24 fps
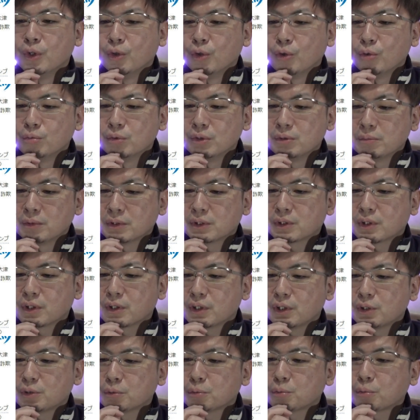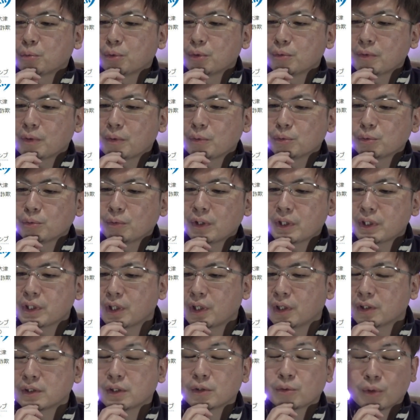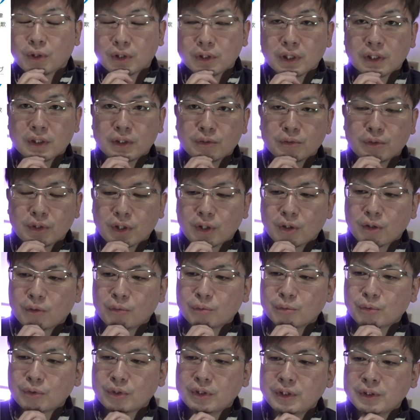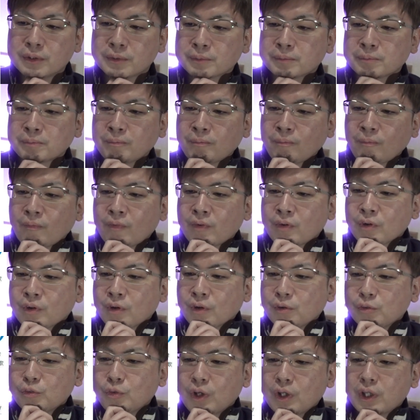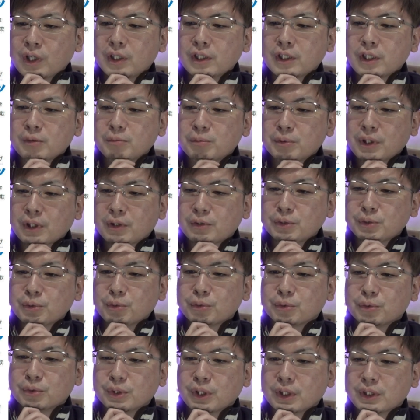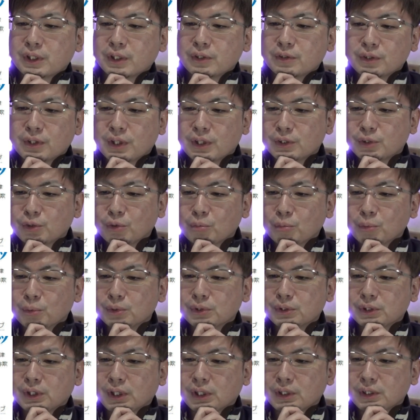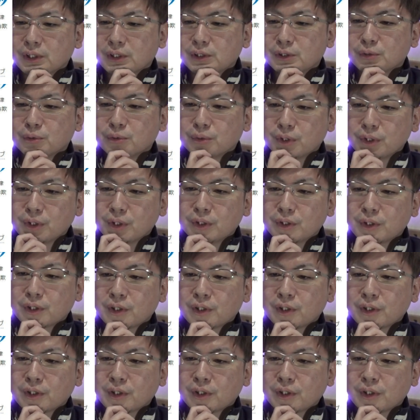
思いますからね、ちょっとこれは断れなかったのかなっていう、なんか本当に笑えないブラックジョークになってるなって思ったんですよね。